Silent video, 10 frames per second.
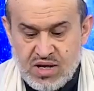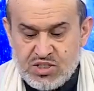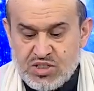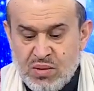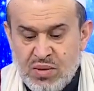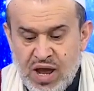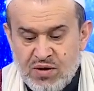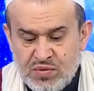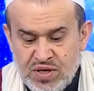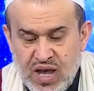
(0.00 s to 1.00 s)
جمع
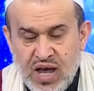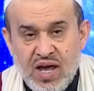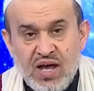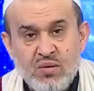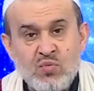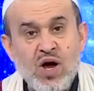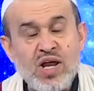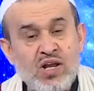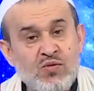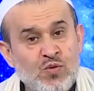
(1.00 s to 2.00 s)
فيها
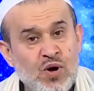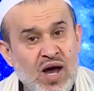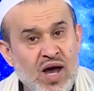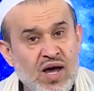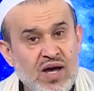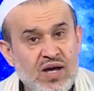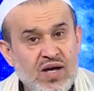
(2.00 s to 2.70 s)
مؤلفها